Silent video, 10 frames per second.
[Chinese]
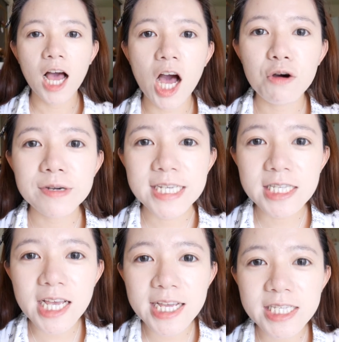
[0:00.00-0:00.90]
好，我现
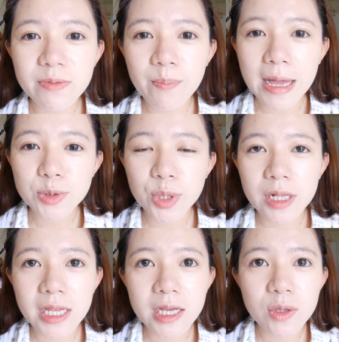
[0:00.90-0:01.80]
在已经把
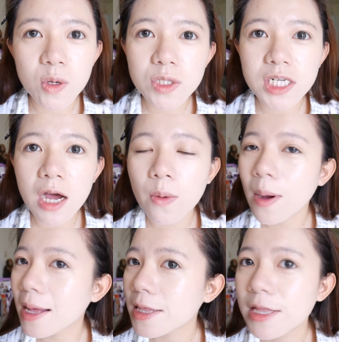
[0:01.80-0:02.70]
全脸都上
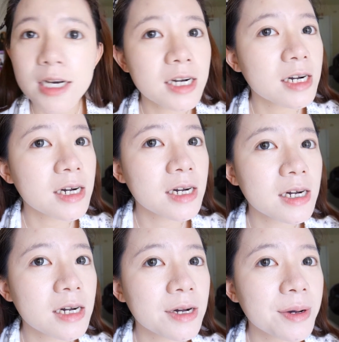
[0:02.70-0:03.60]
完
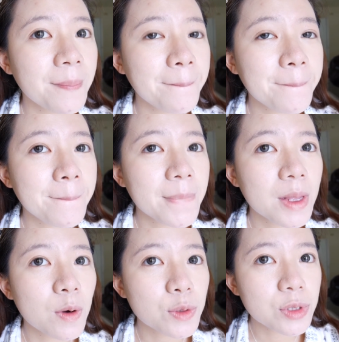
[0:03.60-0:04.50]
了，
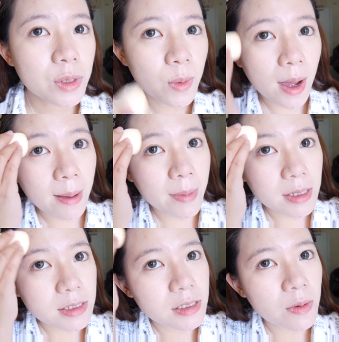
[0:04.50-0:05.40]
我觉得我还
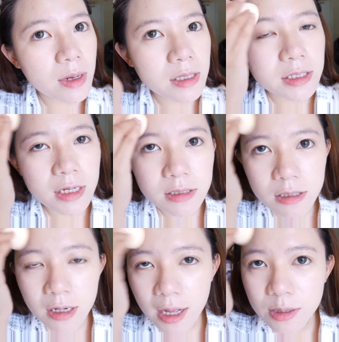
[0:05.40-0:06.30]
蛮喜欢这样子
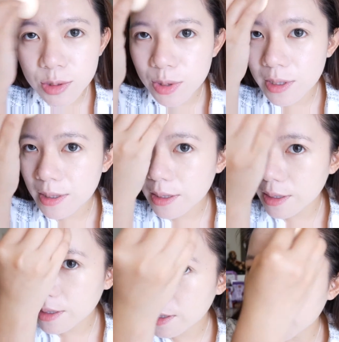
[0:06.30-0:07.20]
的感觉
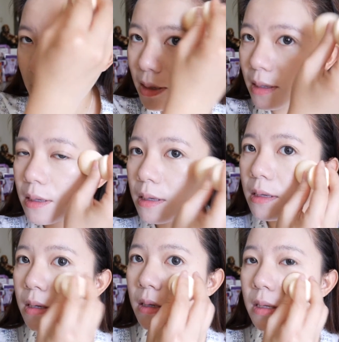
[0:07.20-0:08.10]
耶，
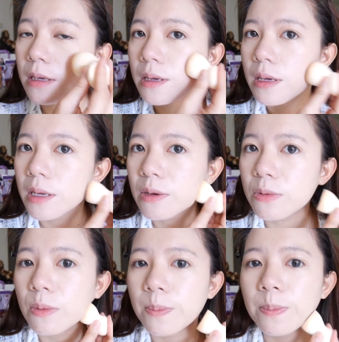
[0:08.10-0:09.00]
因为
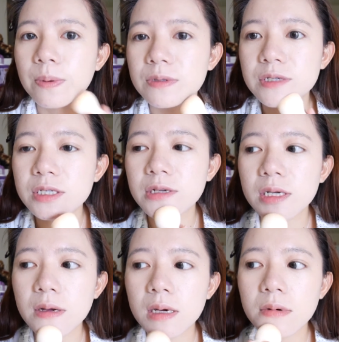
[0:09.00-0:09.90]
我不是一
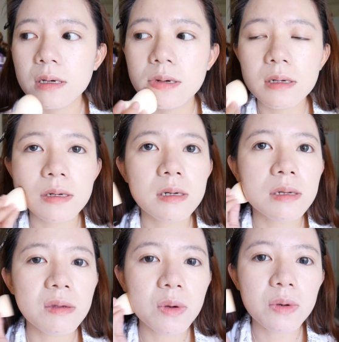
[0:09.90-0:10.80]
个，
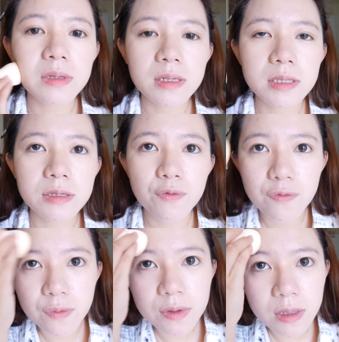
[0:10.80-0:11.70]
因为我的肌
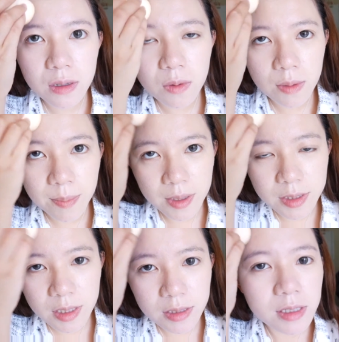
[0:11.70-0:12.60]
肤的 本
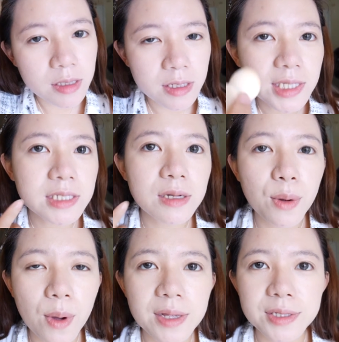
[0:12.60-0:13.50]
身的底子的
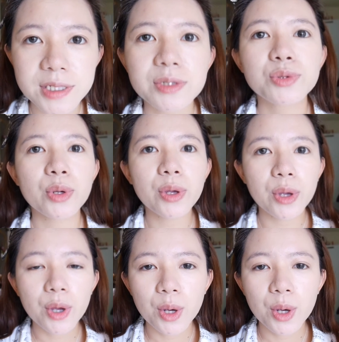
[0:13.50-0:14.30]
关系，所以